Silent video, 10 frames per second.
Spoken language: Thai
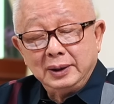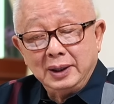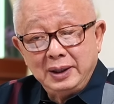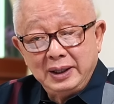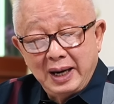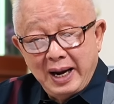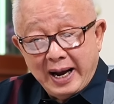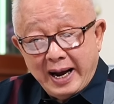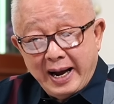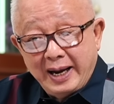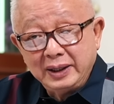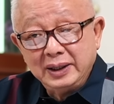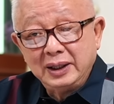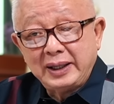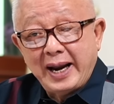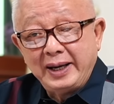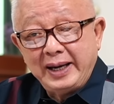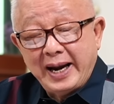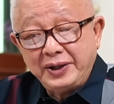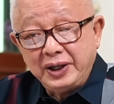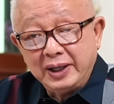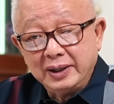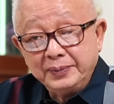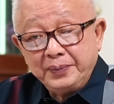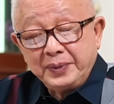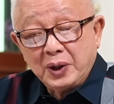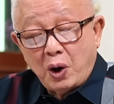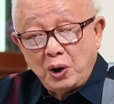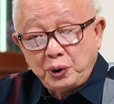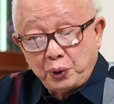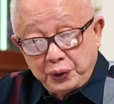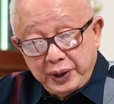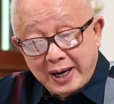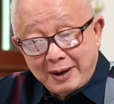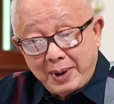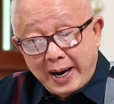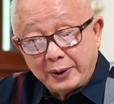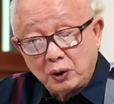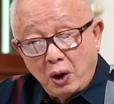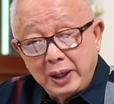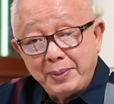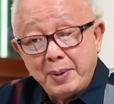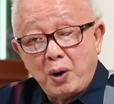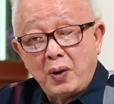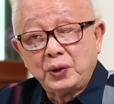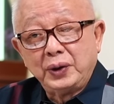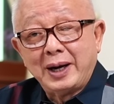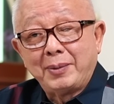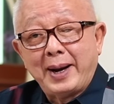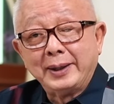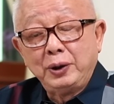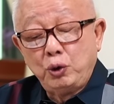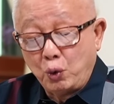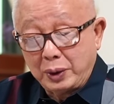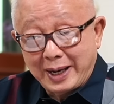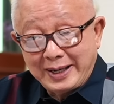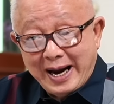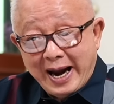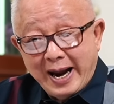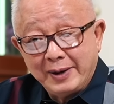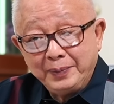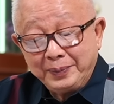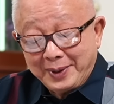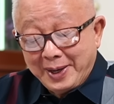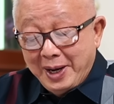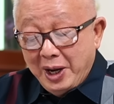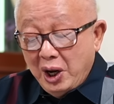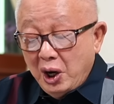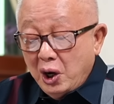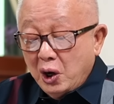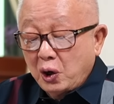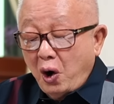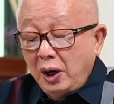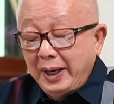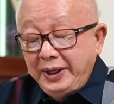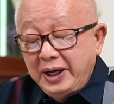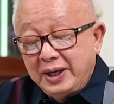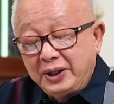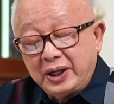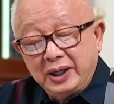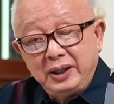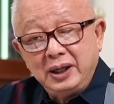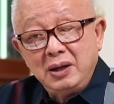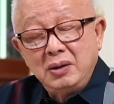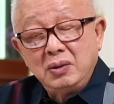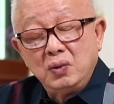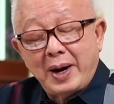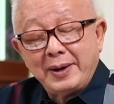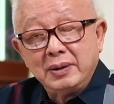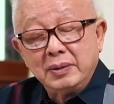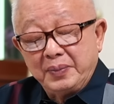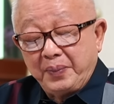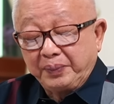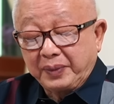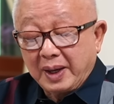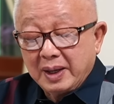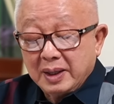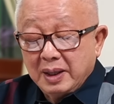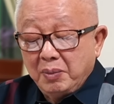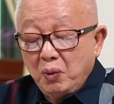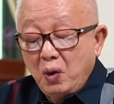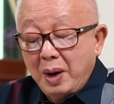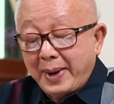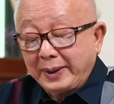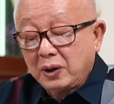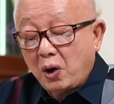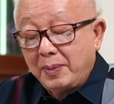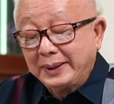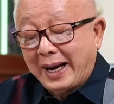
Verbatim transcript: ถึงเนื้อหาเนื้อแท้ที่แท้จริงของสุรเชษฐ์หักพานก็เลยไปมองสุรเชษฐ์หักพานนั้นถูกรังแกก็เลยยื่นหนังสือถึงวันมูฮัมหมัดนอมั